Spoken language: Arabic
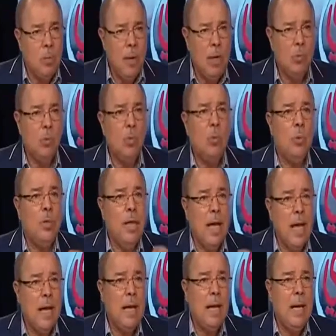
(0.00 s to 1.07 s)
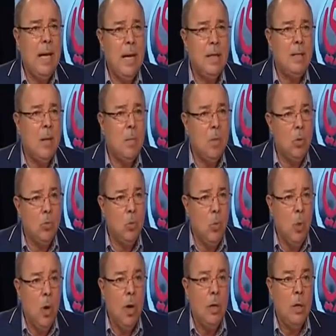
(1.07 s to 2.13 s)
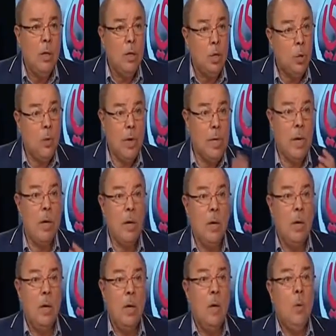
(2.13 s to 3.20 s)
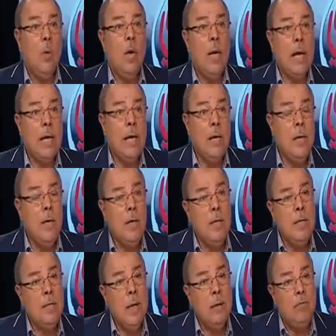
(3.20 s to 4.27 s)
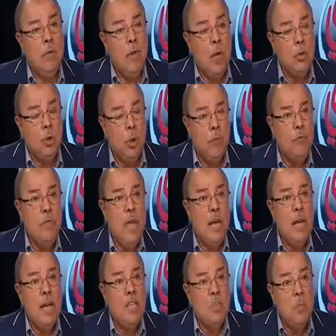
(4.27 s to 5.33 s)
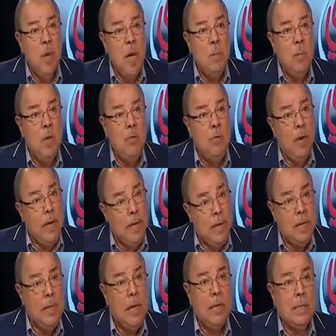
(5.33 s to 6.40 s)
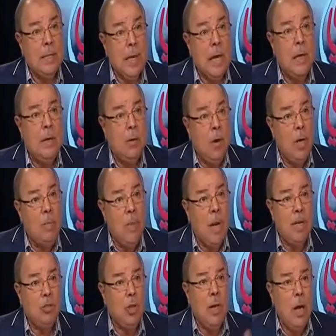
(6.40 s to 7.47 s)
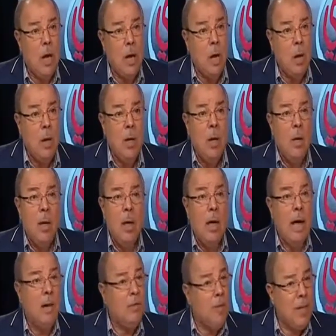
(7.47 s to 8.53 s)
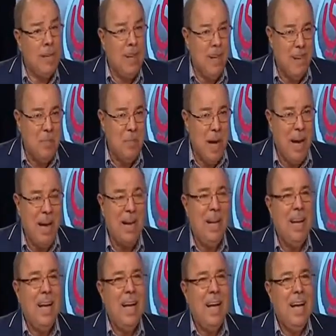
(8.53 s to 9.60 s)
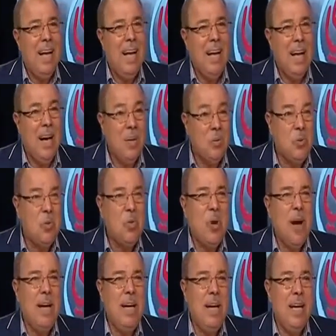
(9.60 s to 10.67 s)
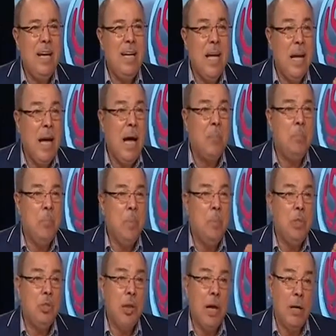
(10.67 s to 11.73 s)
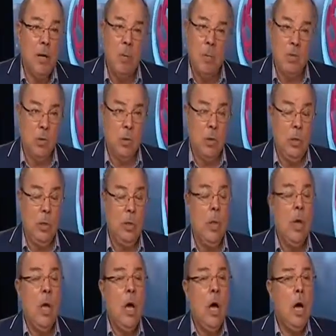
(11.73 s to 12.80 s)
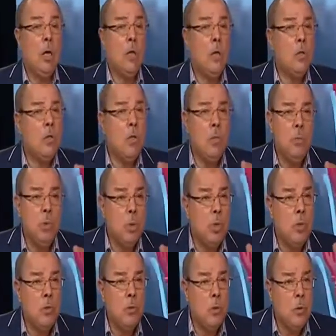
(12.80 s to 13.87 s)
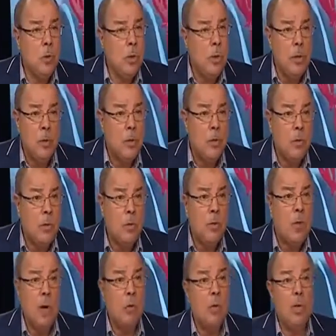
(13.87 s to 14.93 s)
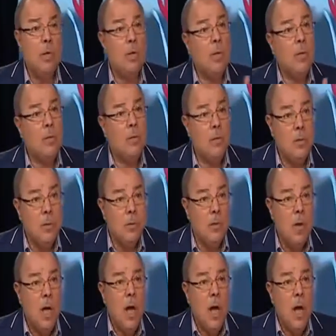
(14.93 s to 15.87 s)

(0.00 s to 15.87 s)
سمحتوا ناجل هذا الموضوع شويه ولكن إذا شفنا الأسباب الفعلية اللي تخلي الواحد لهاش علاقة على فكرة يا جماعة آه، أرجو ألا نلعب بمشاعر المصريين القصة مش قصة الرئيس السيسي أو غير الرئيس السيسي